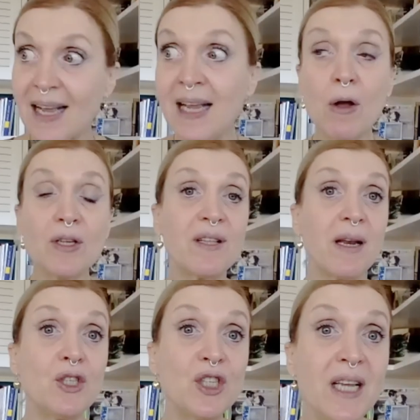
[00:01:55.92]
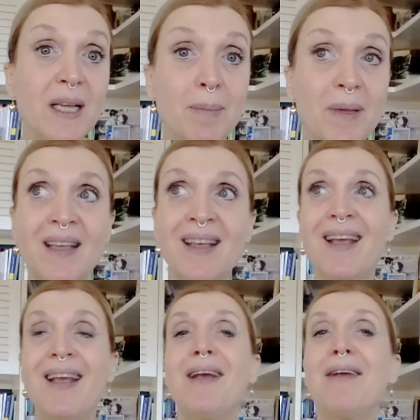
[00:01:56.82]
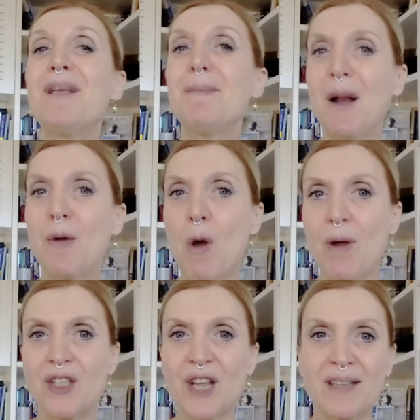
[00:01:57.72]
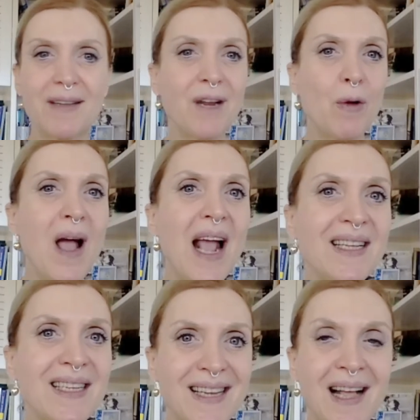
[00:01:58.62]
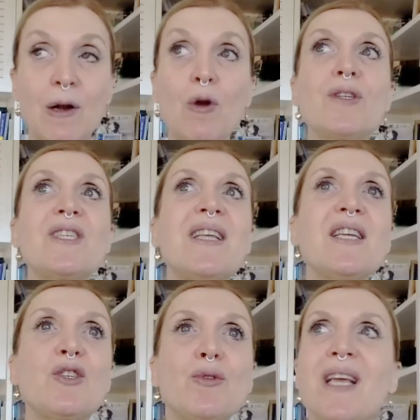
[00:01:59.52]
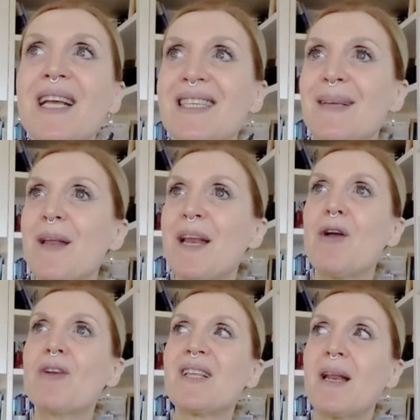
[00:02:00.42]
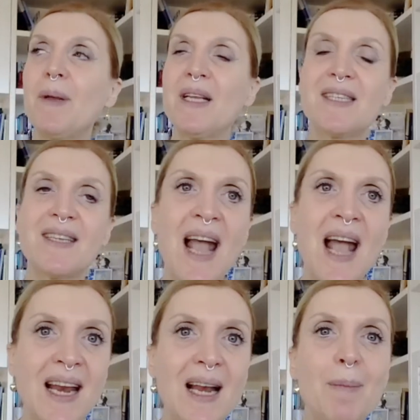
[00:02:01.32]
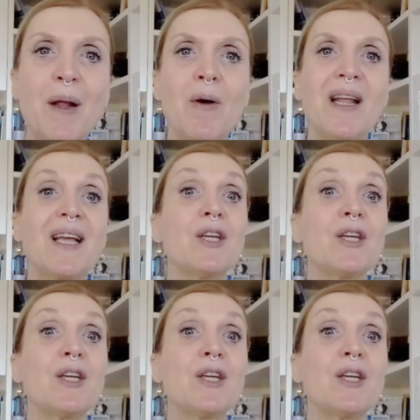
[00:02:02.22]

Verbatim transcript: i nostri cibi vibrano a una certa frequenza. Lo stesso dicasi per i nostri pensieri, le parole che